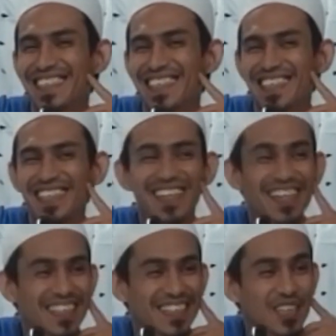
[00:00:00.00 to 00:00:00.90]
nah ada
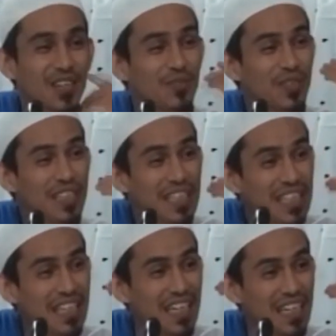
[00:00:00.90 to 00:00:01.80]
galat
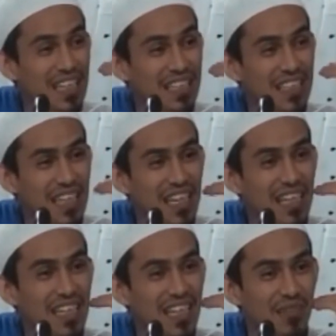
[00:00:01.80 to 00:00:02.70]
ya,
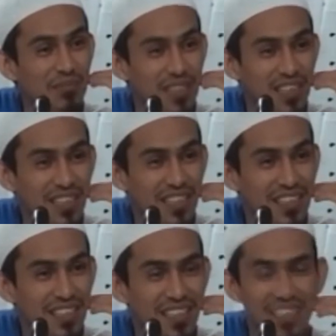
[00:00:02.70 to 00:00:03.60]
salah dalam nih
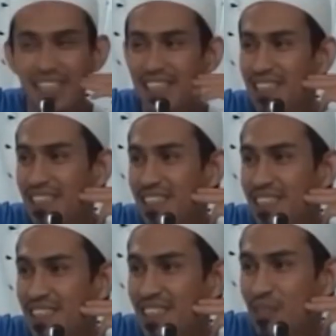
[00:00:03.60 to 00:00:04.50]
niat
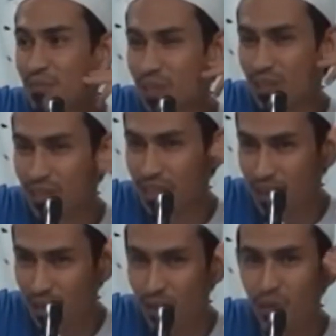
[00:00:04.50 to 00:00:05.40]
tapi kalau
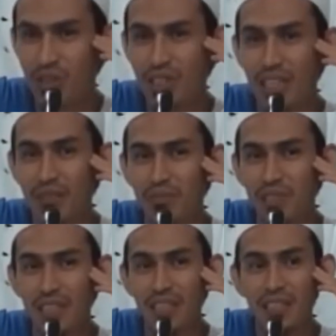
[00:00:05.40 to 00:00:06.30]
kita lurus dalam
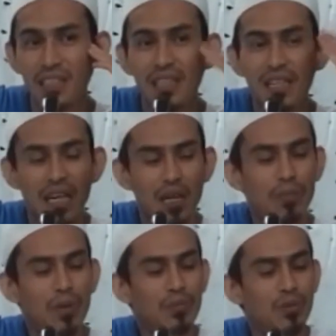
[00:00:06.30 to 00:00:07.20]
niat
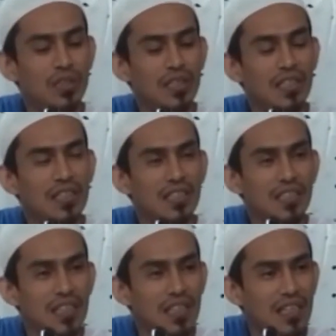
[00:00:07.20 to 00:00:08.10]
apapun yang
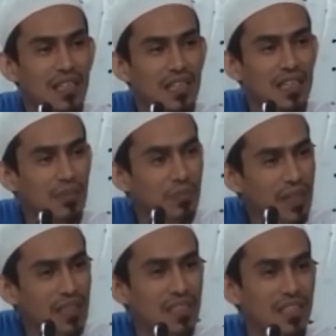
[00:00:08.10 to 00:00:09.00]
kita
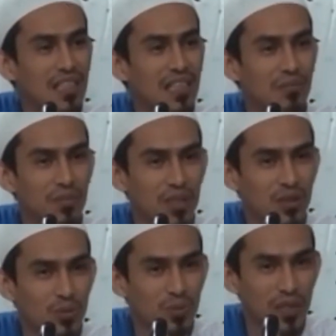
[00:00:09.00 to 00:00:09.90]
dapati dalam
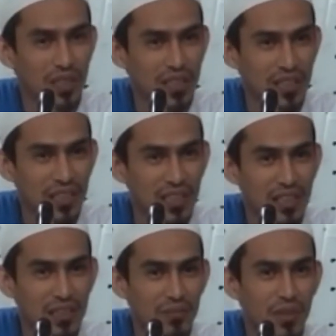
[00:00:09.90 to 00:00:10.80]
kehidupan
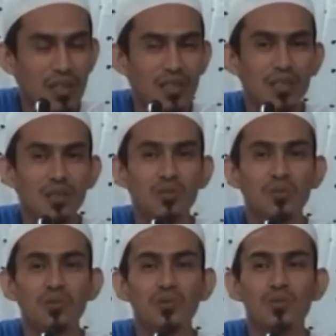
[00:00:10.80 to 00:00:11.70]
ini baik
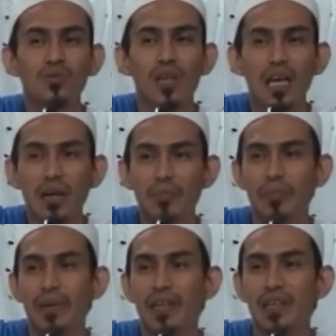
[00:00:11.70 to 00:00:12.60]
itu
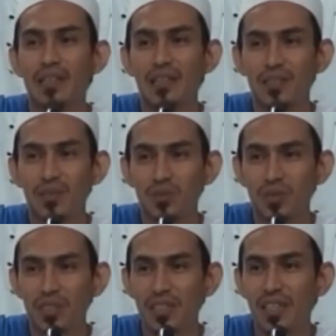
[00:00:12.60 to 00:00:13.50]
lapar
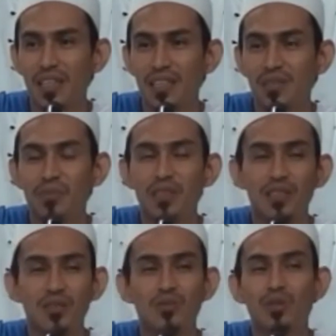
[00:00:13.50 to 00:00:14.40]
kesulitan tapi
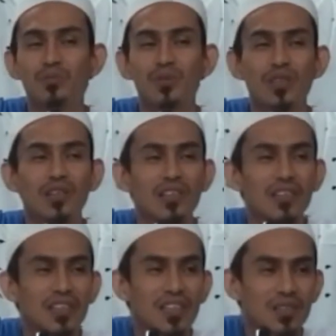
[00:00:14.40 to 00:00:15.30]
kita sudah punya
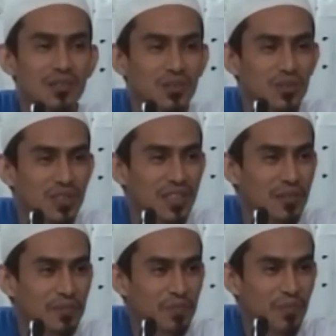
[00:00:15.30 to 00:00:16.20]
Allah dan
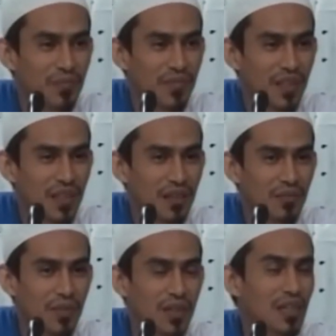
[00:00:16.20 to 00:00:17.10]
Rasulnya
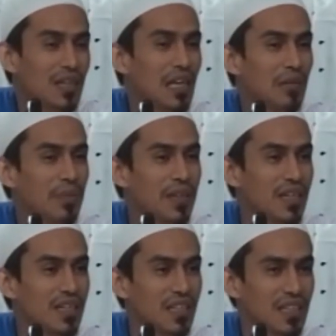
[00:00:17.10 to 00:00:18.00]
maka
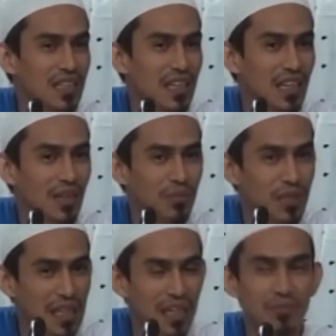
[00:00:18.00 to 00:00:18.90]
kelaparan yang
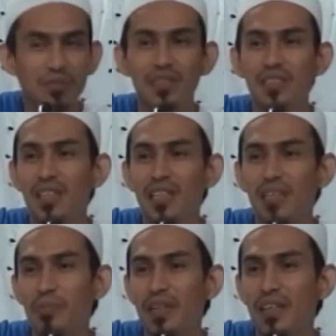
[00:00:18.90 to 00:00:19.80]
dialami Nabi
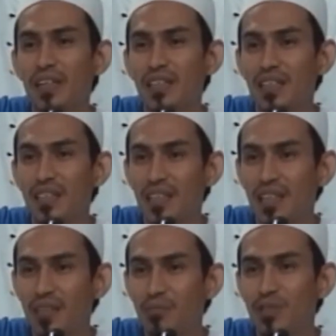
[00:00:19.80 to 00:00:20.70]
kelaparan yang
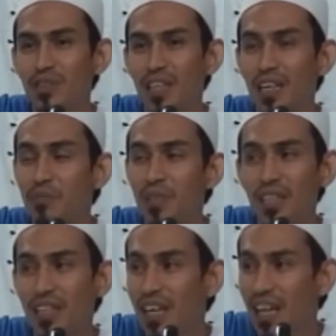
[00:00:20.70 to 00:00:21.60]
dialami sahabat
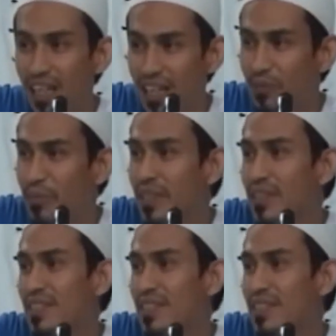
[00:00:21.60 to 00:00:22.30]
adalah nikmat